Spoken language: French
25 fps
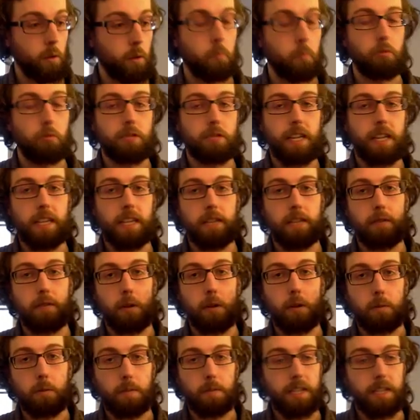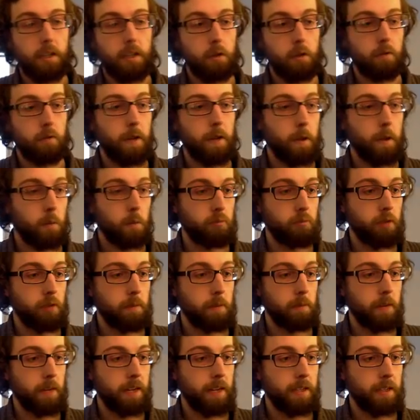Donc pour ça, il y a différentes manières de faire. On pourrait
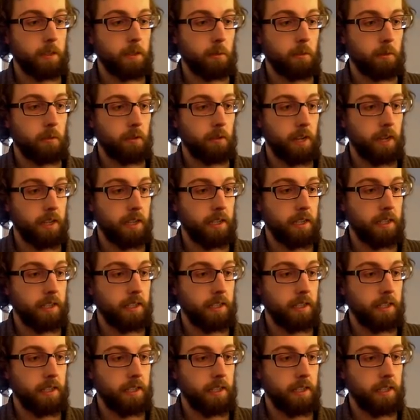par exemple aller